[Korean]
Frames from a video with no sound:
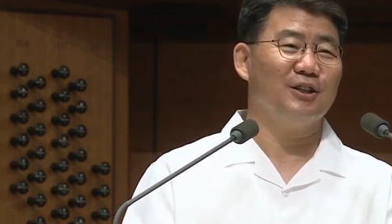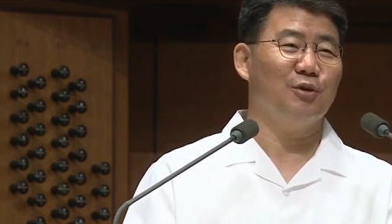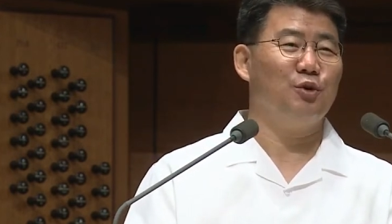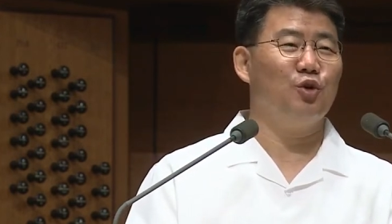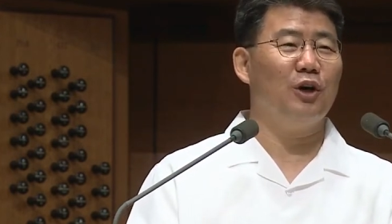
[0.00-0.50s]

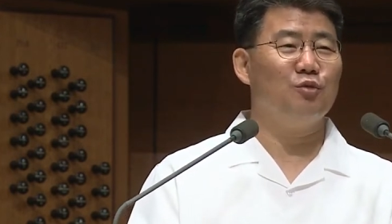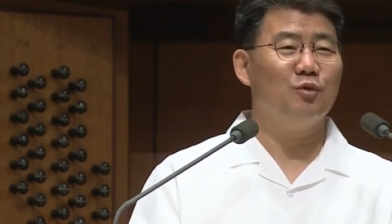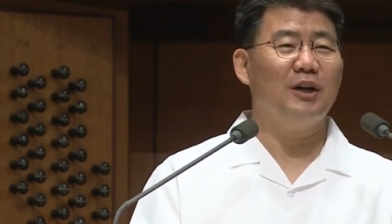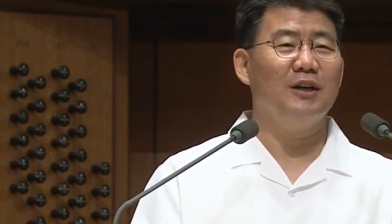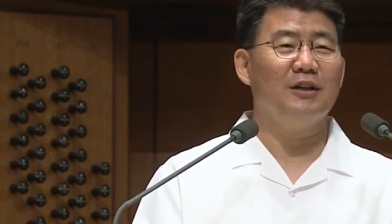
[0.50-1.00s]
그러니까 피곤할
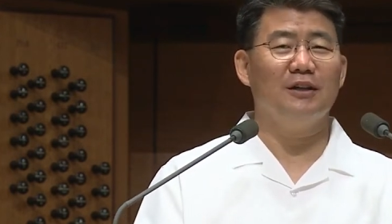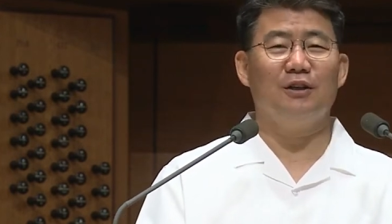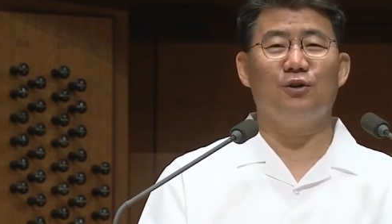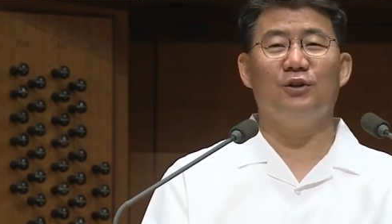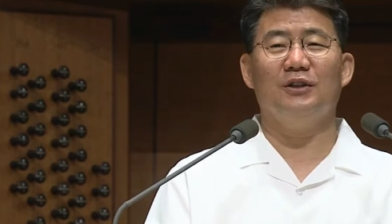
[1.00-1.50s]
뿐만 아니라
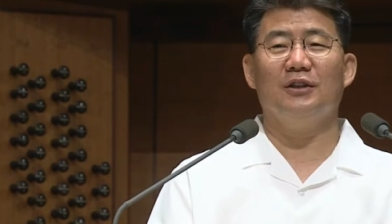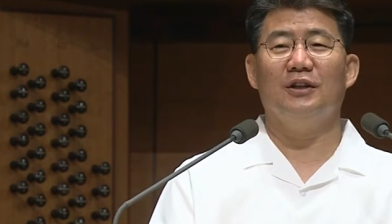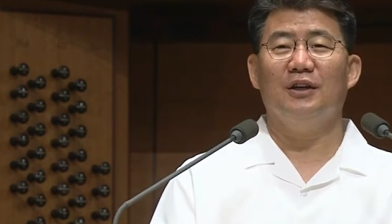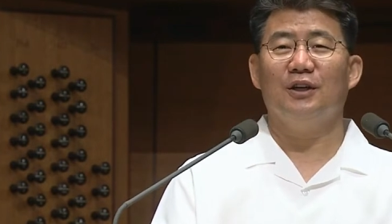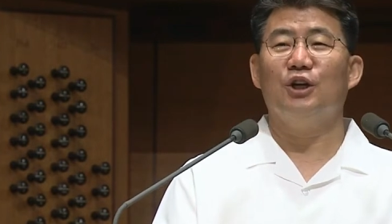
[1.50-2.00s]
때로는
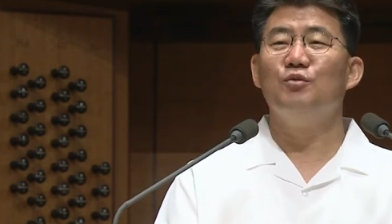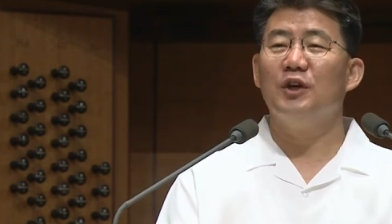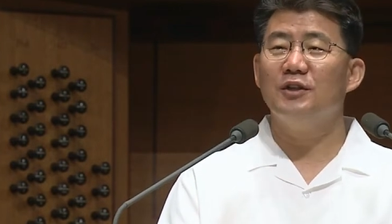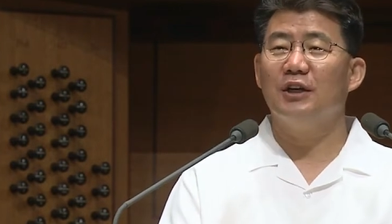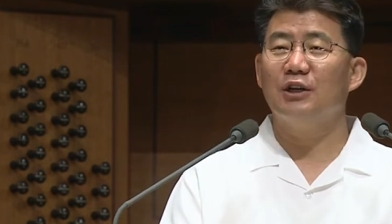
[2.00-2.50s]

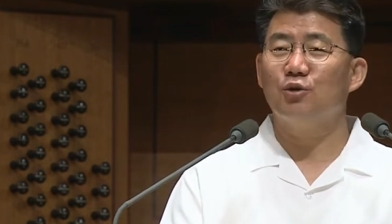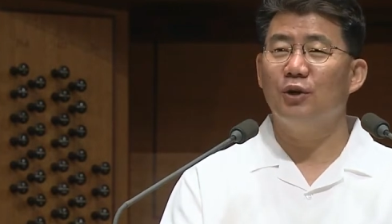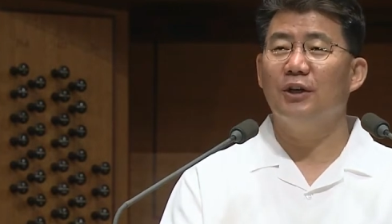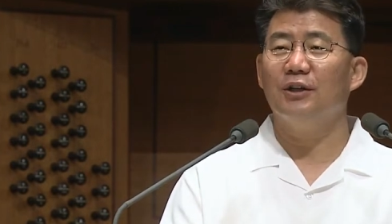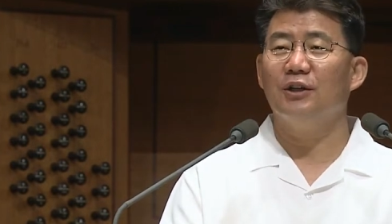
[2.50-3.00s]
금전적인
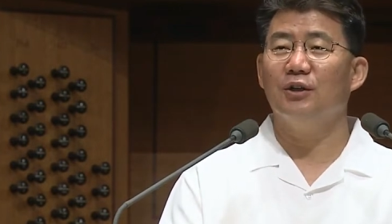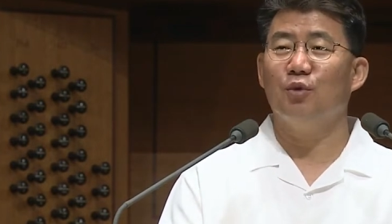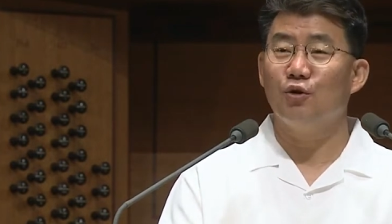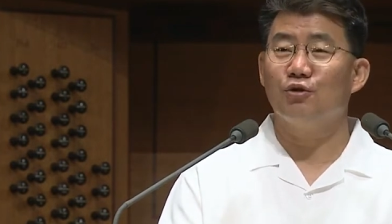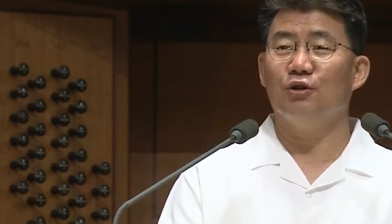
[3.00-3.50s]
손해를
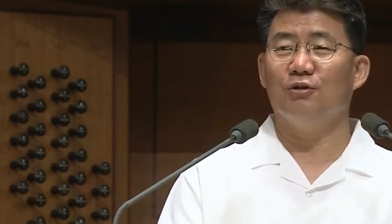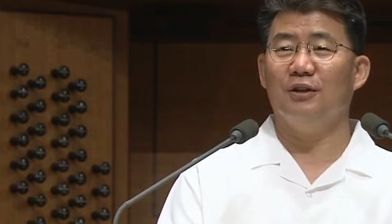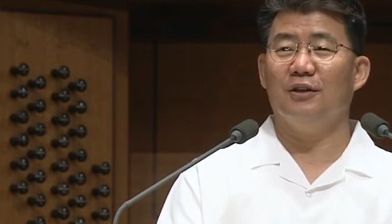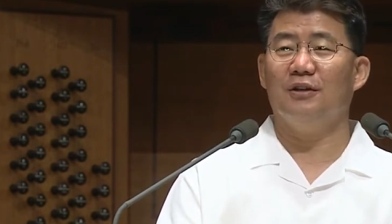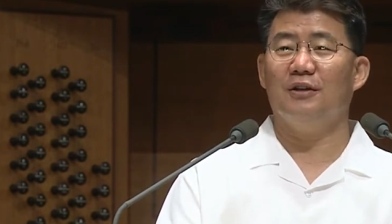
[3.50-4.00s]
볼 수도
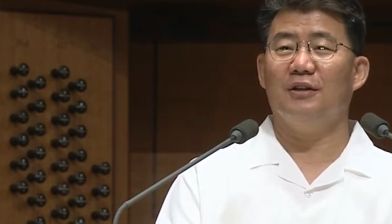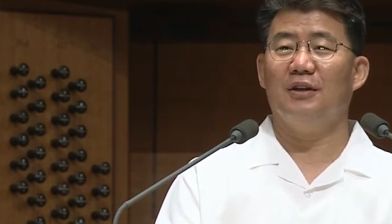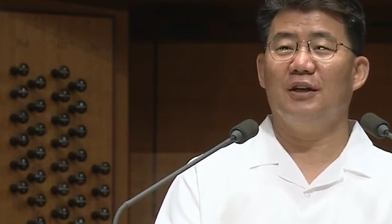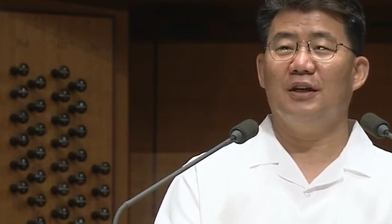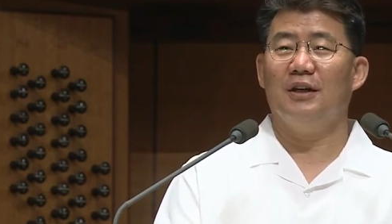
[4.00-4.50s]
있고요.
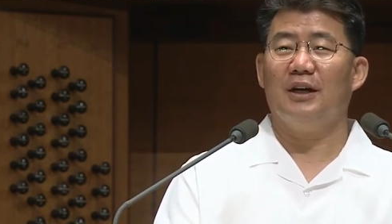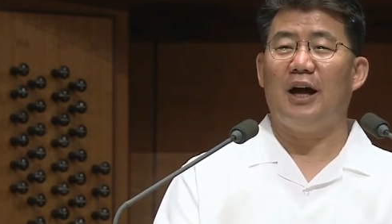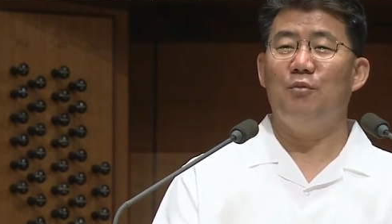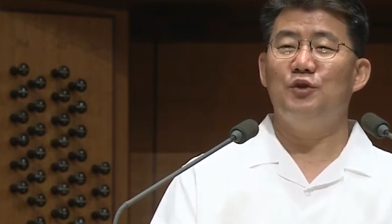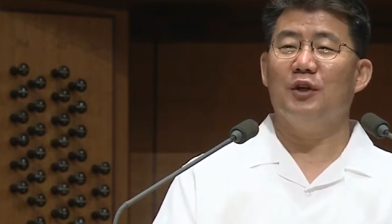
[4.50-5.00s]

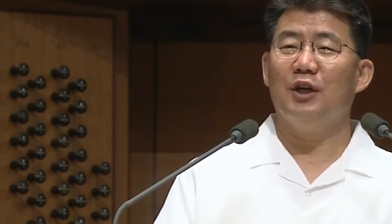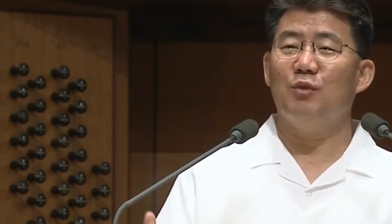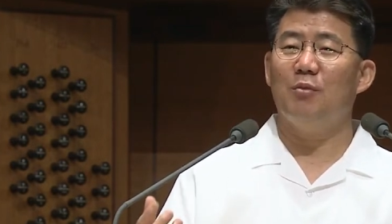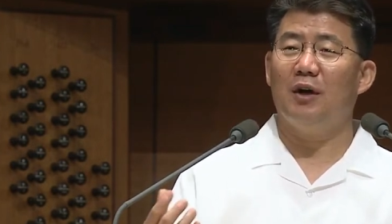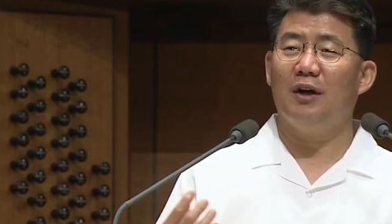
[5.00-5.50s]
감정이
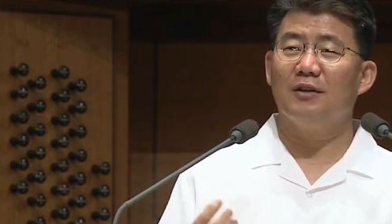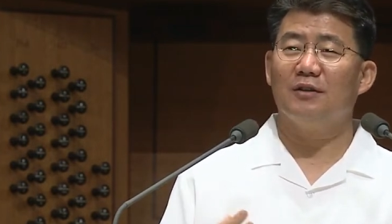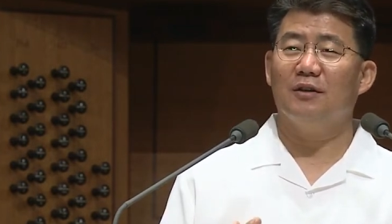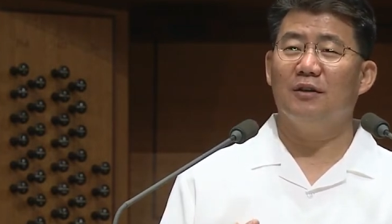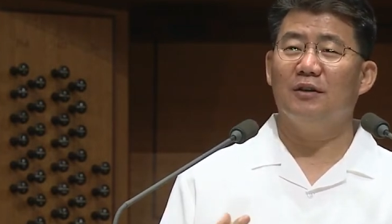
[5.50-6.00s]

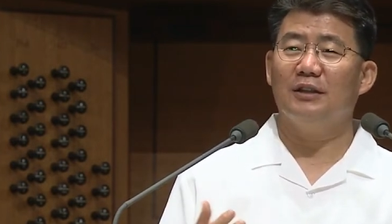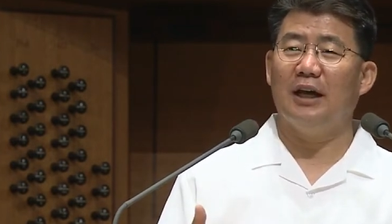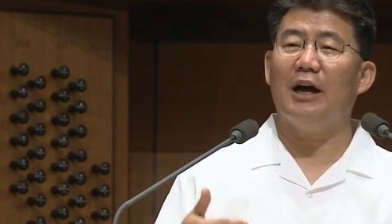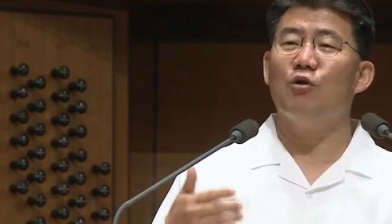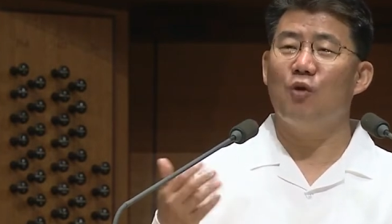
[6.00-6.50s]
메말라서
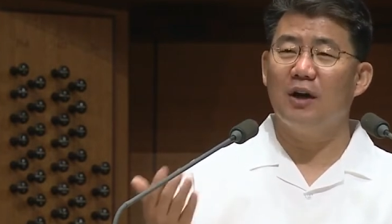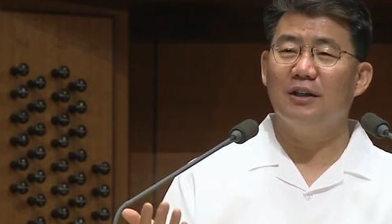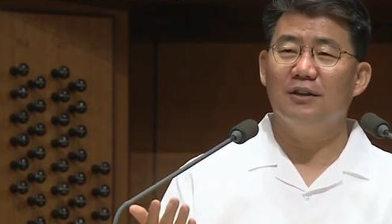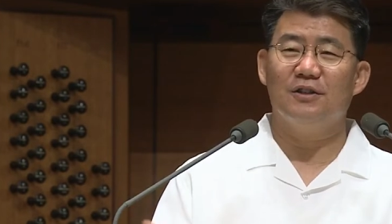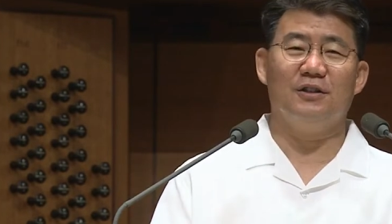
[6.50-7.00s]
내가
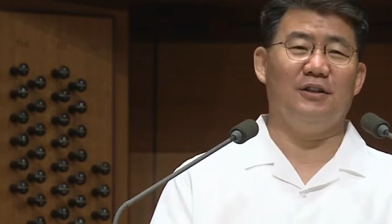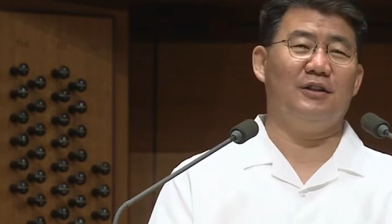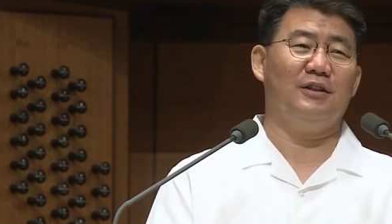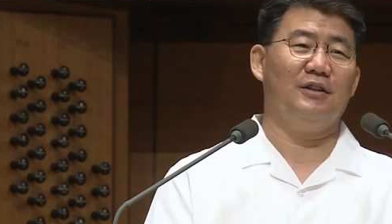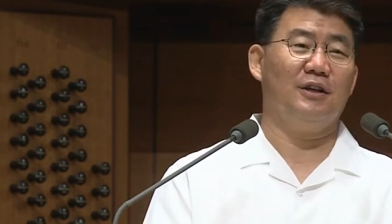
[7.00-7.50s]
고갈되어지는
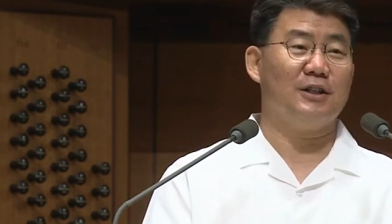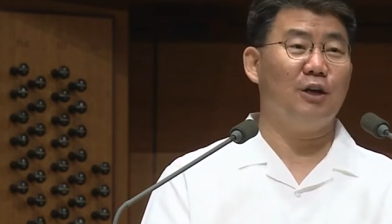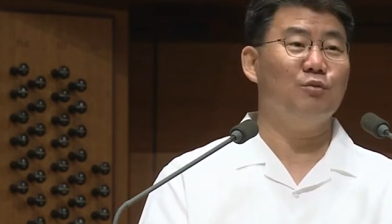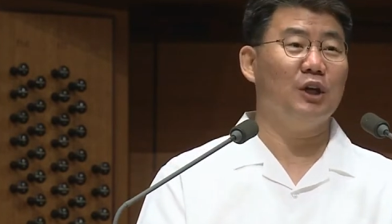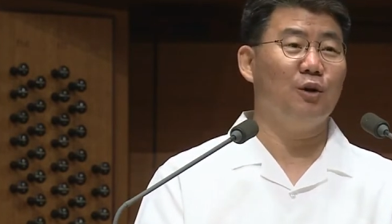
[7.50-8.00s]
그
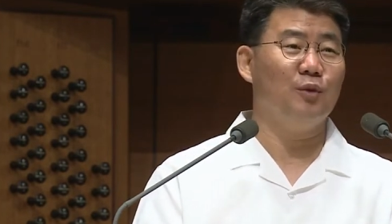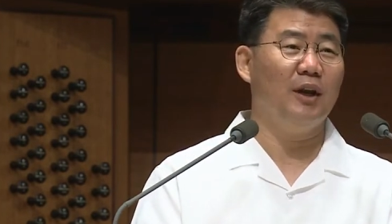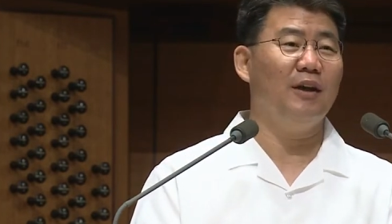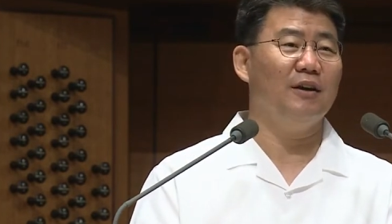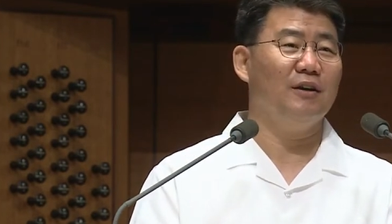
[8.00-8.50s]
사람
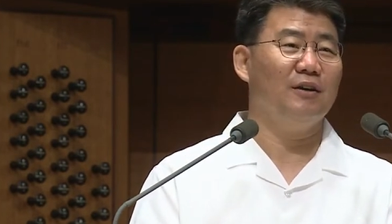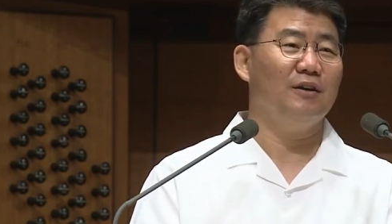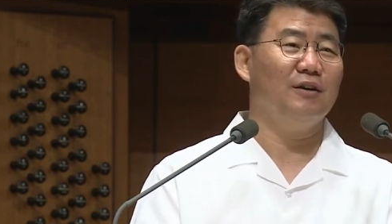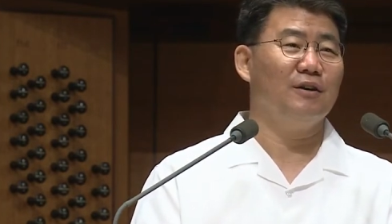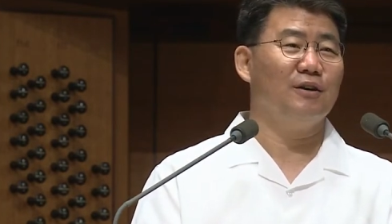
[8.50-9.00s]
때문에
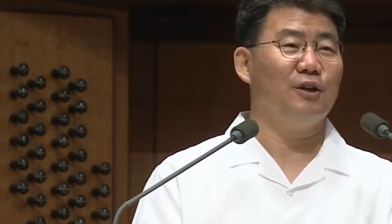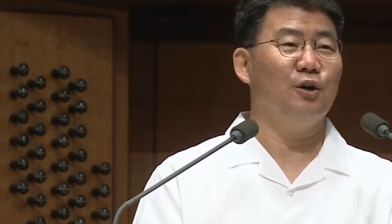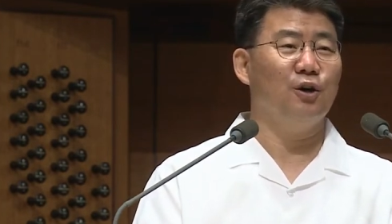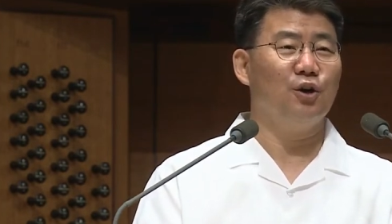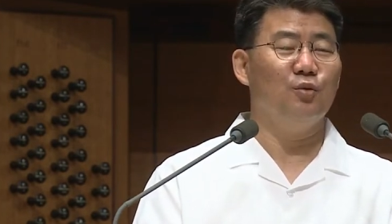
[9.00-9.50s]

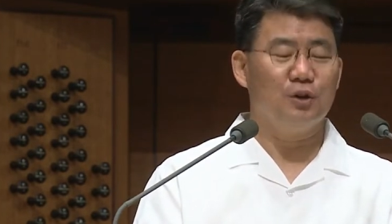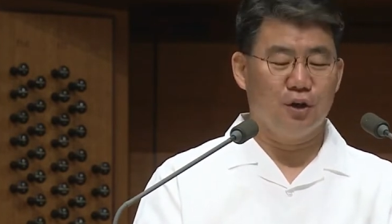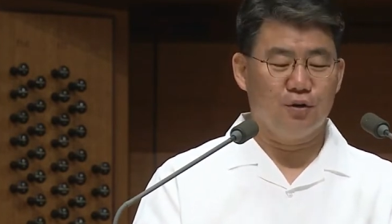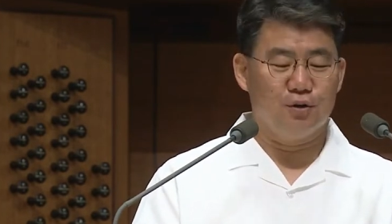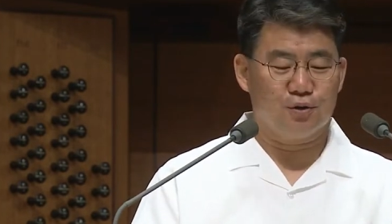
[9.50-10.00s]
그런 어려움을
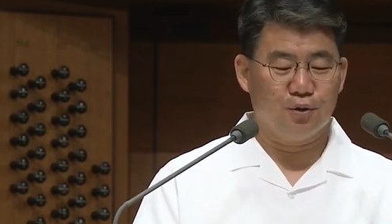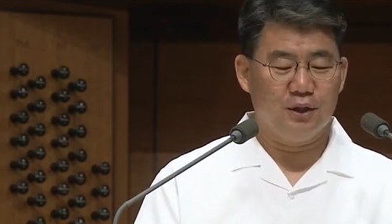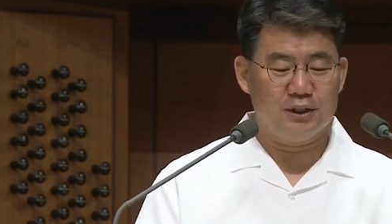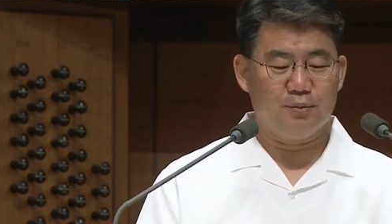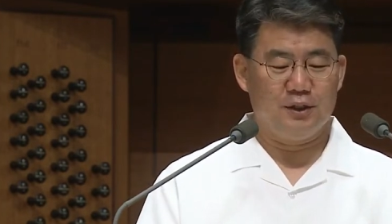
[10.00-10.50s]
겪을 수도
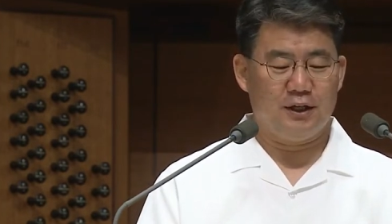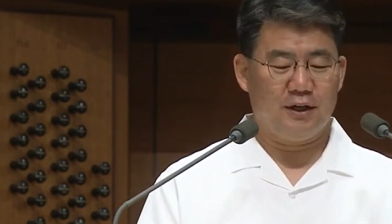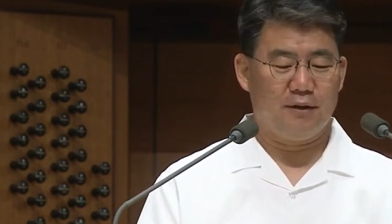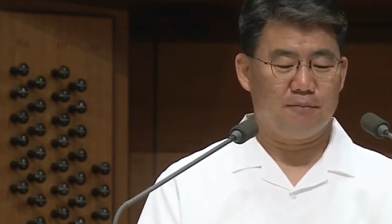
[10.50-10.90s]
있습니다.